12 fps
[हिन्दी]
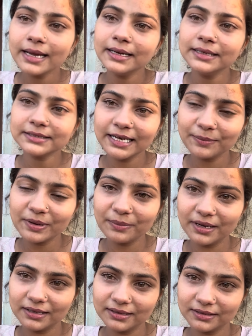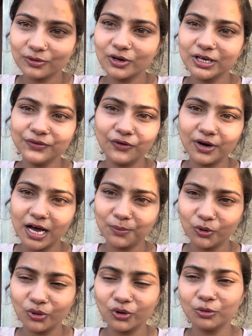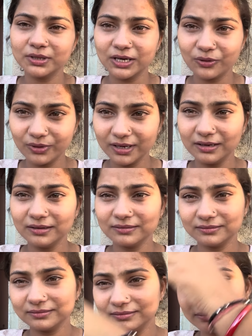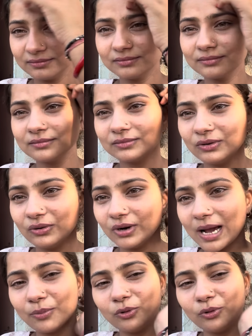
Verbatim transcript: इसलिए मैं मेरा दर्द ओनली फॉर आप लोगों को बताऊंगी और आप